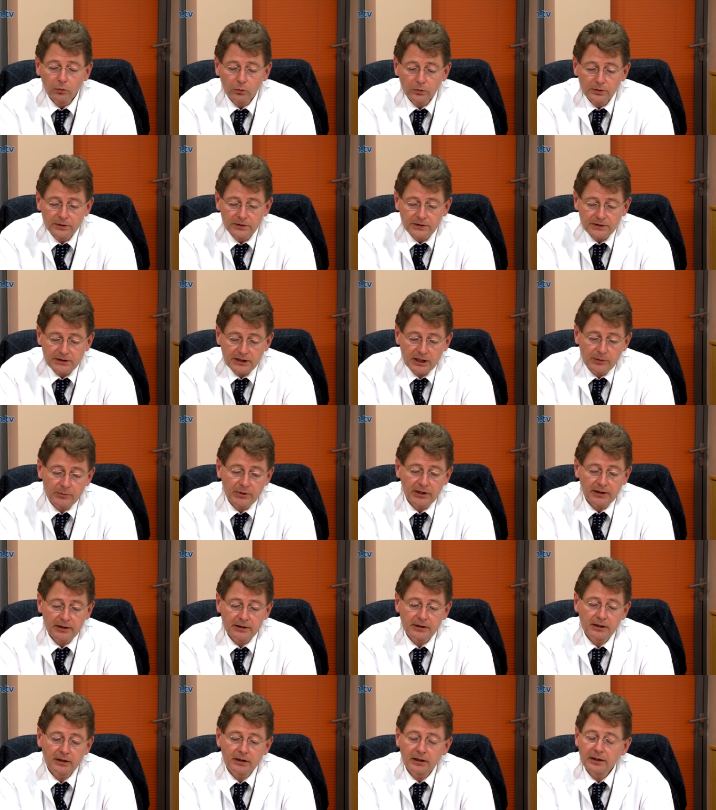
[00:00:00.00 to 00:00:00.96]
Und die
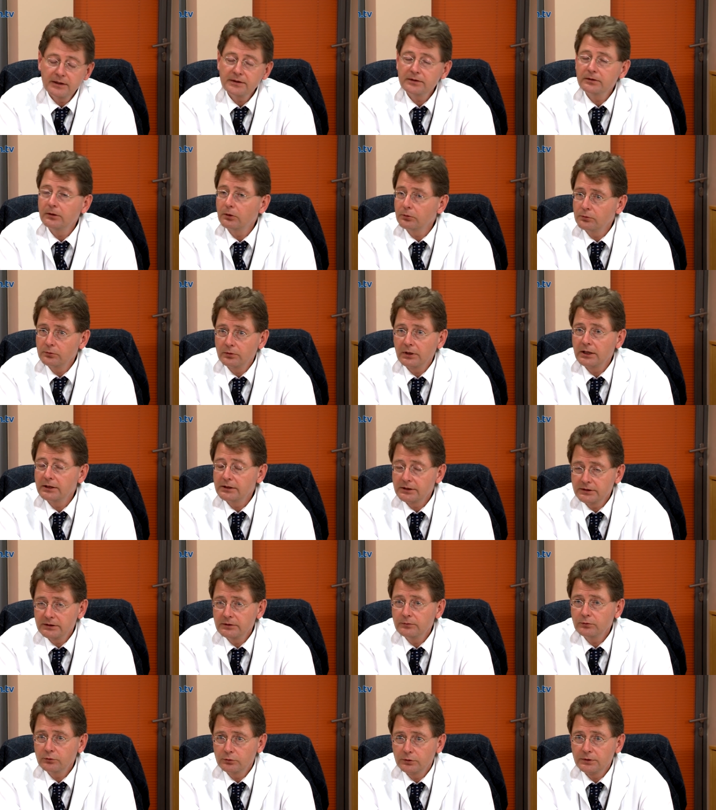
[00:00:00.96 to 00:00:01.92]
mRNA ist auch nur
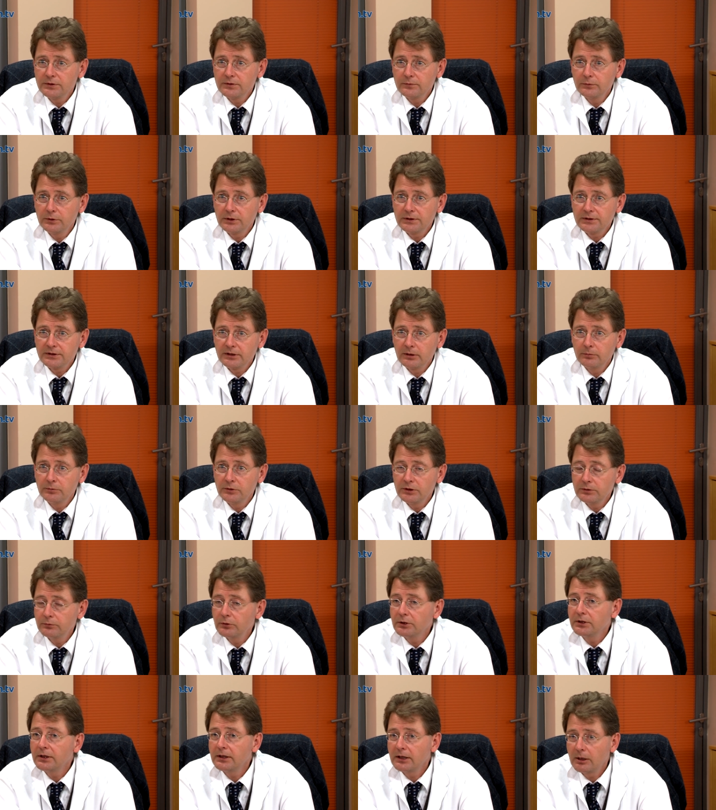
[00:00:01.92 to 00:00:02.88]
relativ kurz wirksam.
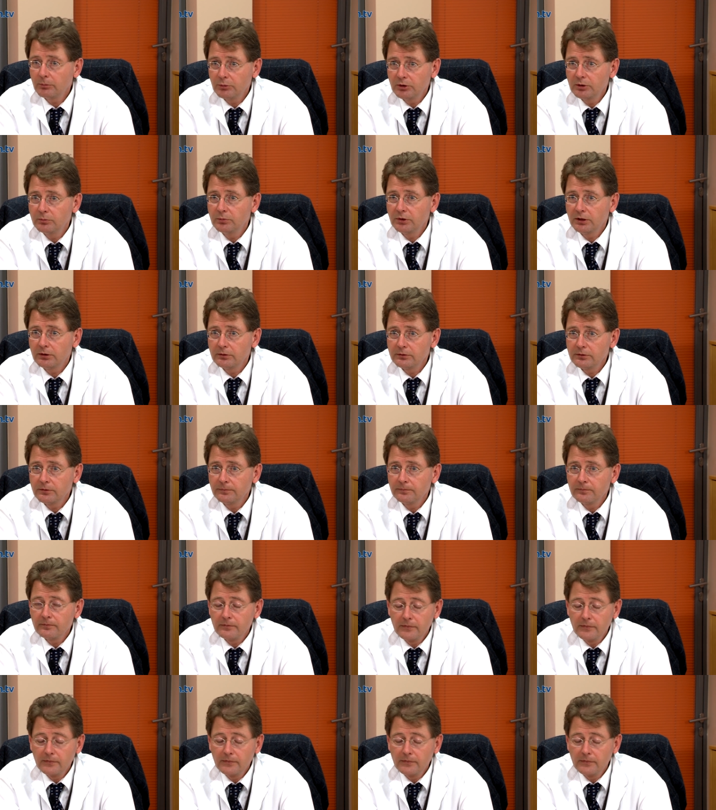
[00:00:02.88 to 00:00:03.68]
Die wird dann abgebaut.